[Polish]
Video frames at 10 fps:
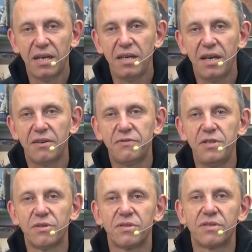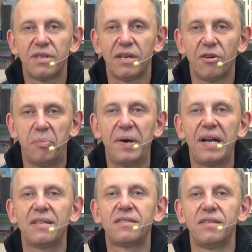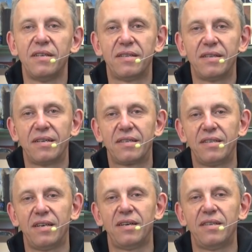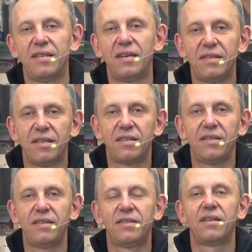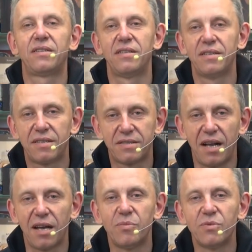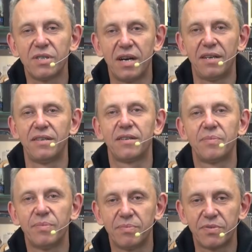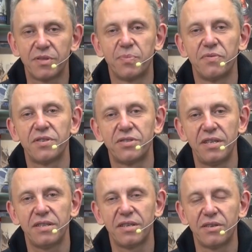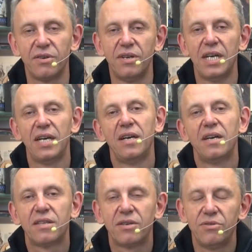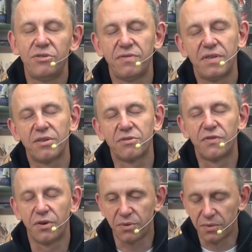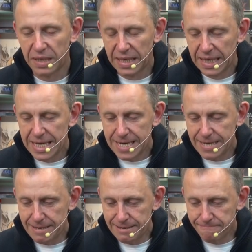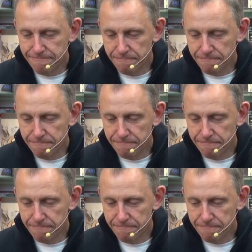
Ja widząc te operacje tak, na, na, na, tej, na tych salach muzealnych przez powieszenie tego, tego dziwnego tworu, y,